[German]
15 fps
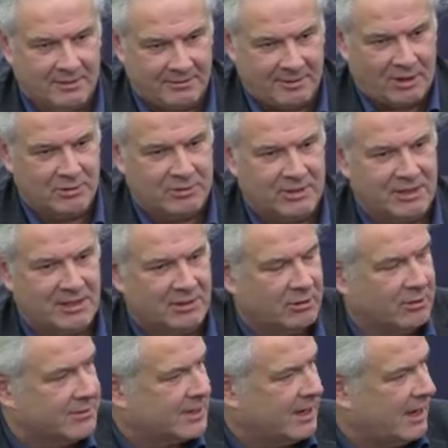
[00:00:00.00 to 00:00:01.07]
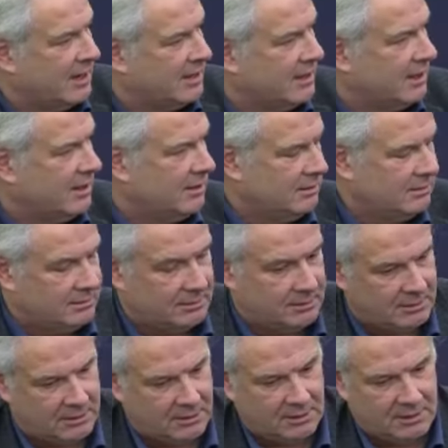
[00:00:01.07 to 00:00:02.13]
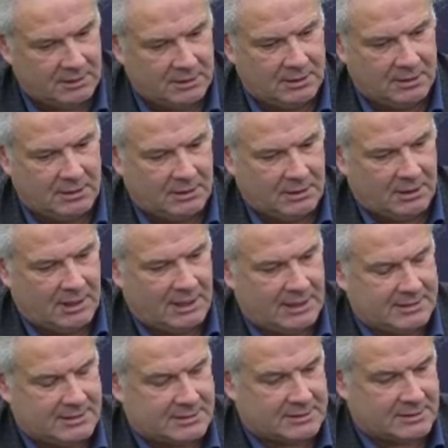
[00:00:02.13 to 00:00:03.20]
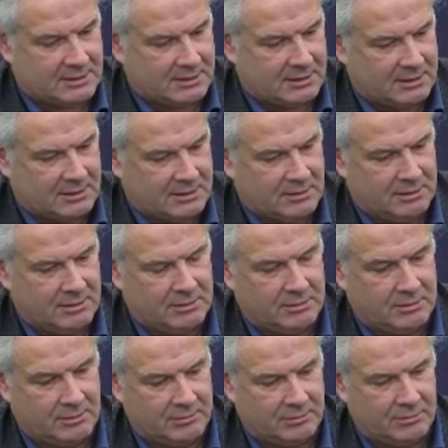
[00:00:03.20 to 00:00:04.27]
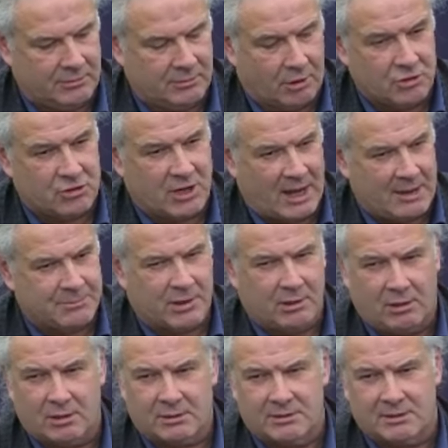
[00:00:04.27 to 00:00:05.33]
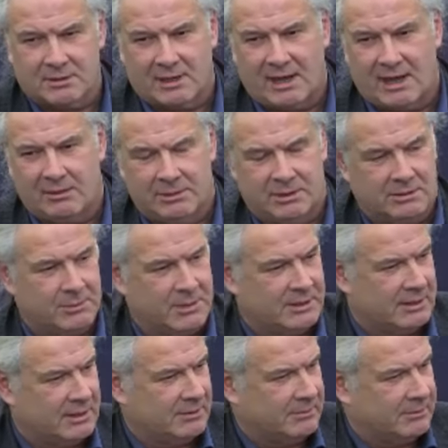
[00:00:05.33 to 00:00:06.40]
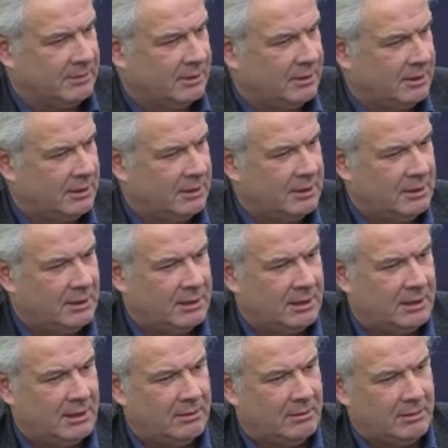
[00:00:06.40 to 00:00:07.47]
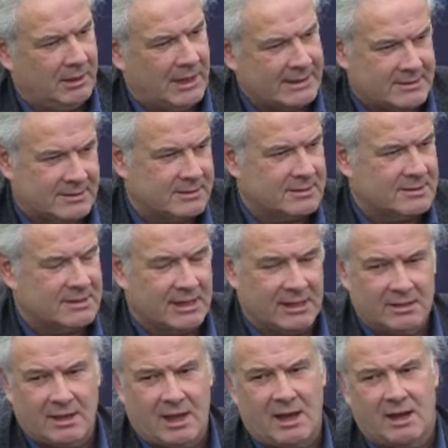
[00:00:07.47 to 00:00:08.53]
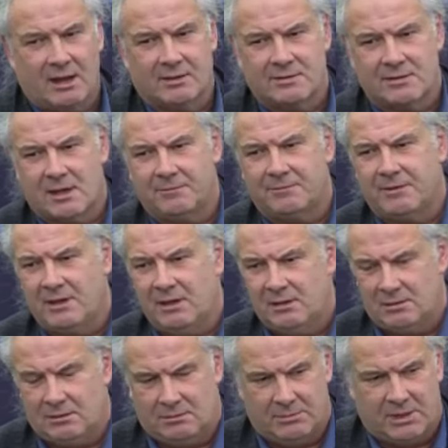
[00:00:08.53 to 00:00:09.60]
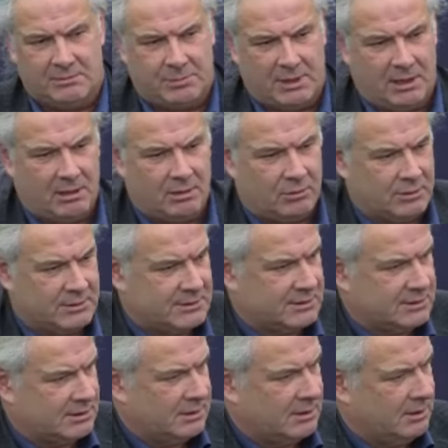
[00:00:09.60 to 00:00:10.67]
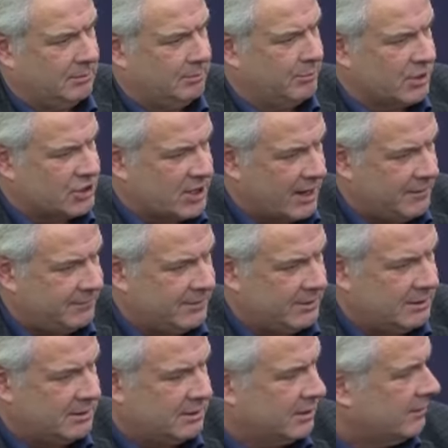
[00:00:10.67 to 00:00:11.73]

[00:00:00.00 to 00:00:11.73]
Frau Tichanowskaja. Als äh, deutscher Abgeordneter habe ich mich in den letzten zehn Jahren sehr viel mit Belarus beschäftigt.